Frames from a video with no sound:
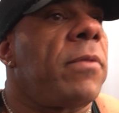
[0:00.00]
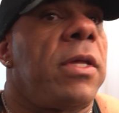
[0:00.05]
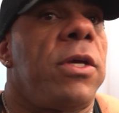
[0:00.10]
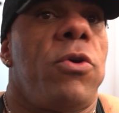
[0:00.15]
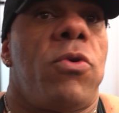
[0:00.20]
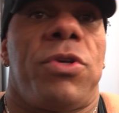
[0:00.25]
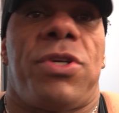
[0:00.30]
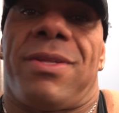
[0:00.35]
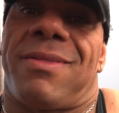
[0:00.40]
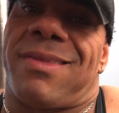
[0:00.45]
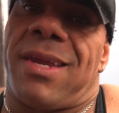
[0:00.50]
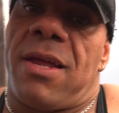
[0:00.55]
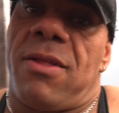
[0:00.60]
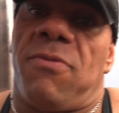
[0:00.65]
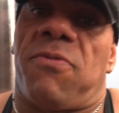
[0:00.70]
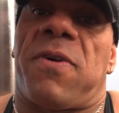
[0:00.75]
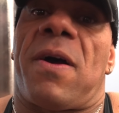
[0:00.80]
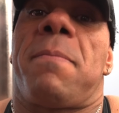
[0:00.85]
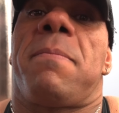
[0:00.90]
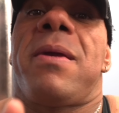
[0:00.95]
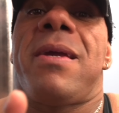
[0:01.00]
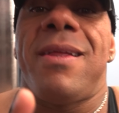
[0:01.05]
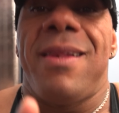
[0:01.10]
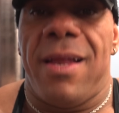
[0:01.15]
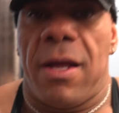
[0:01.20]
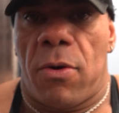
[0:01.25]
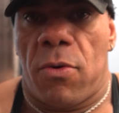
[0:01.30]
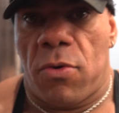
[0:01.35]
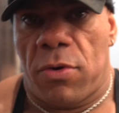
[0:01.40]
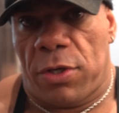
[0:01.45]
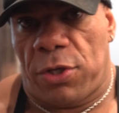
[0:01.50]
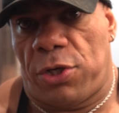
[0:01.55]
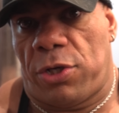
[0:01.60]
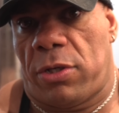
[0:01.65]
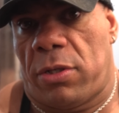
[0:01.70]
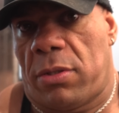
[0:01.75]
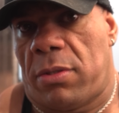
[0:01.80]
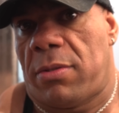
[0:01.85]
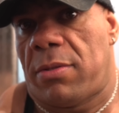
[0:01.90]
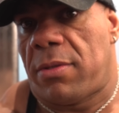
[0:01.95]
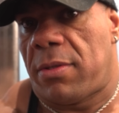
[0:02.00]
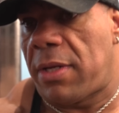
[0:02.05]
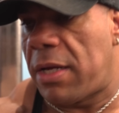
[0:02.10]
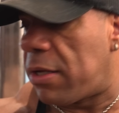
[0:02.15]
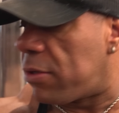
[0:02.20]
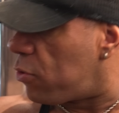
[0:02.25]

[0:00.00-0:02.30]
E hoje treino família hoje, né?